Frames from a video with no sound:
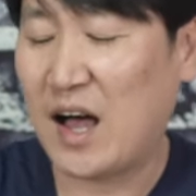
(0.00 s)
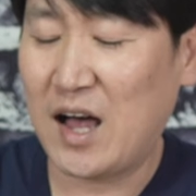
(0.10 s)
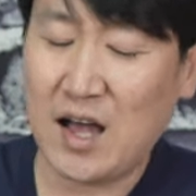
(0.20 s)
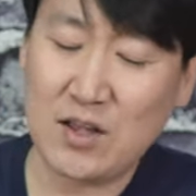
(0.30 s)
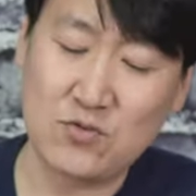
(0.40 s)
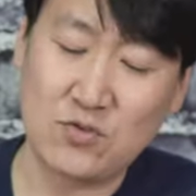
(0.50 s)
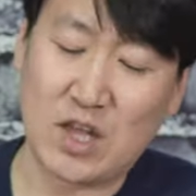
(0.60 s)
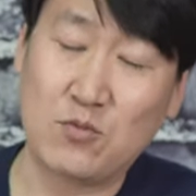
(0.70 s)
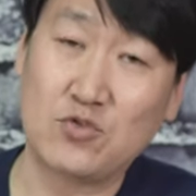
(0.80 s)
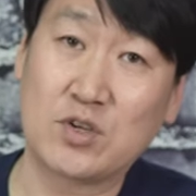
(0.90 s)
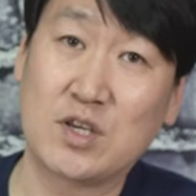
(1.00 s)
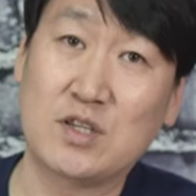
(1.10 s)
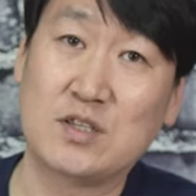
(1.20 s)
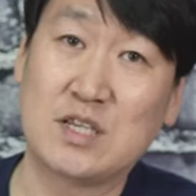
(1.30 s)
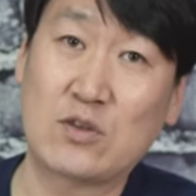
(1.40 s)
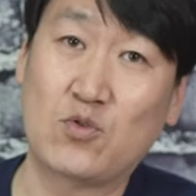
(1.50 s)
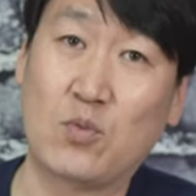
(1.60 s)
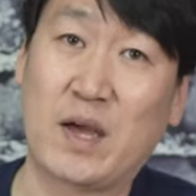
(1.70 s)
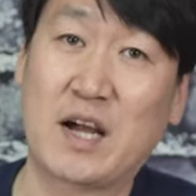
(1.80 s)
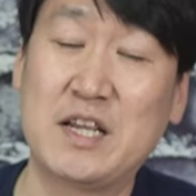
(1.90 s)
아주 내부적인
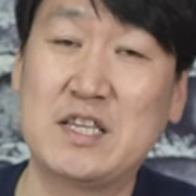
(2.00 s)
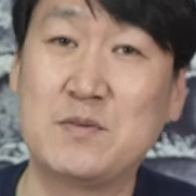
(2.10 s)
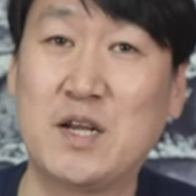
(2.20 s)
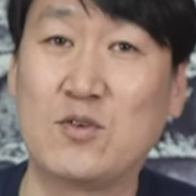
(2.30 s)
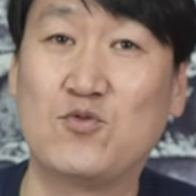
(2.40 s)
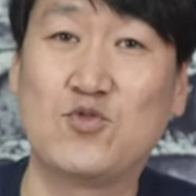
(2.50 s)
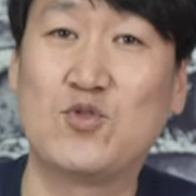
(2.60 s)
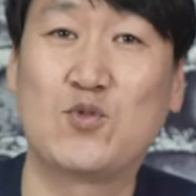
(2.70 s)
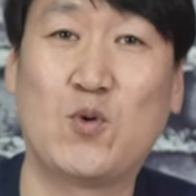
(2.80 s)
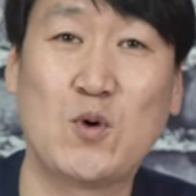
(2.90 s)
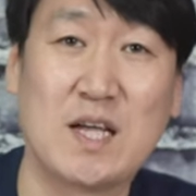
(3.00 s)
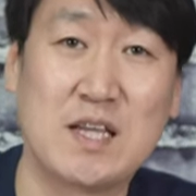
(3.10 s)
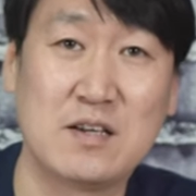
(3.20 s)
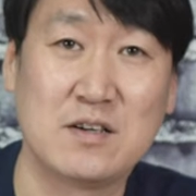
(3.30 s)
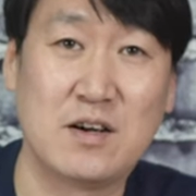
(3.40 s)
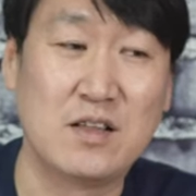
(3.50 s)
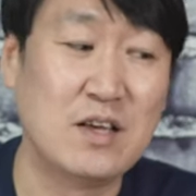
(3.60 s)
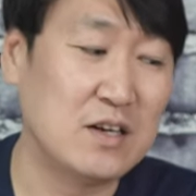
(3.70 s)
작동 메커니즘이나 구조는 동일하다는 것